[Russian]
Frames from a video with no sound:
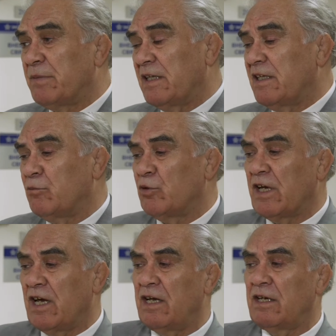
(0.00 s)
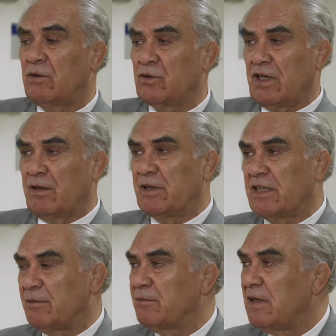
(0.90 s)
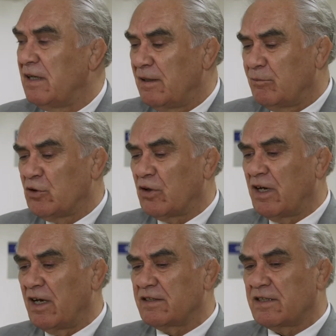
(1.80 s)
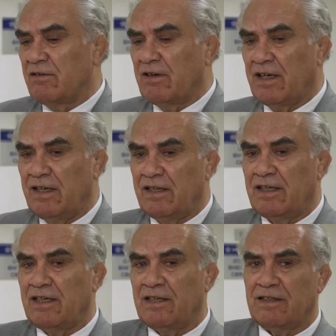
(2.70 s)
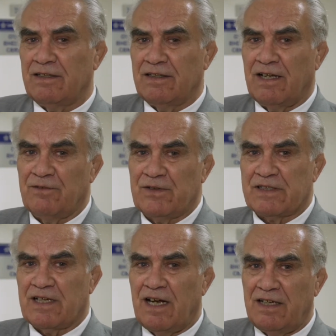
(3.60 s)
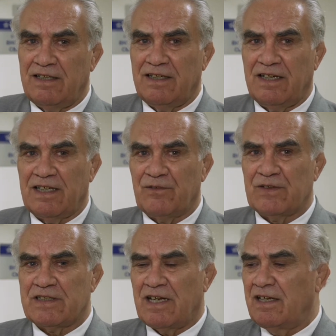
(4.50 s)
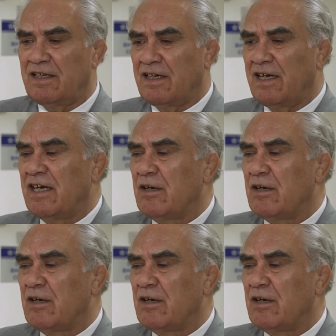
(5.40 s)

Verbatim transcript: Поэтому я уже об этом много раз говорил и на официальных, и неофициальных